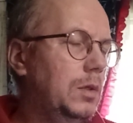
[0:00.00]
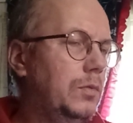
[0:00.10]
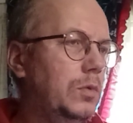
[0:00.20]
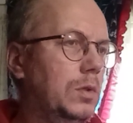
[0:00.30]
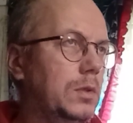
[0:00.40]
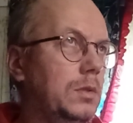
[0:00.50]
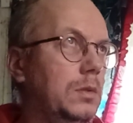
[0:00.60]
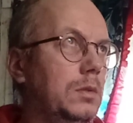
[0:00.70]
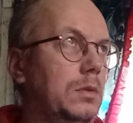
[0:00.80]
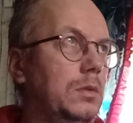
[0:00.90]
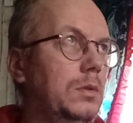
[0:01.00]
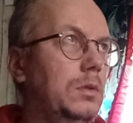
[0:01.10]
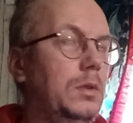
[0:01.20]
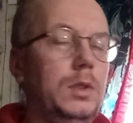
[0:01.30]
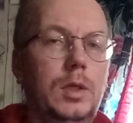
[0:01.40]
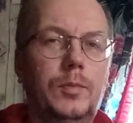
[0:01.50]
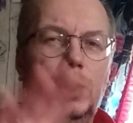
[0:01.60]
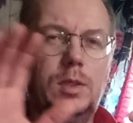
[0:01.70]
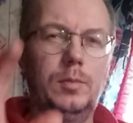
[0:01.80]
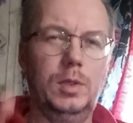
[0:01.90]
Вот. Не об
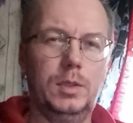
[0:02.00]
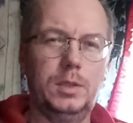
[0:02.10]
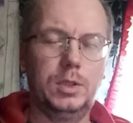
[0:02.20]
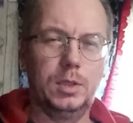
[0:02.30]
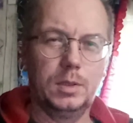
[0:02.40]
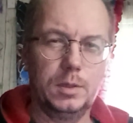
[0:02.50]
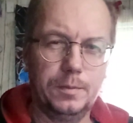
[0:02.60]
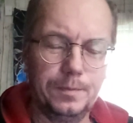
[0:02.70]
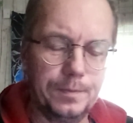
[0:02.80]
этом я сейчас.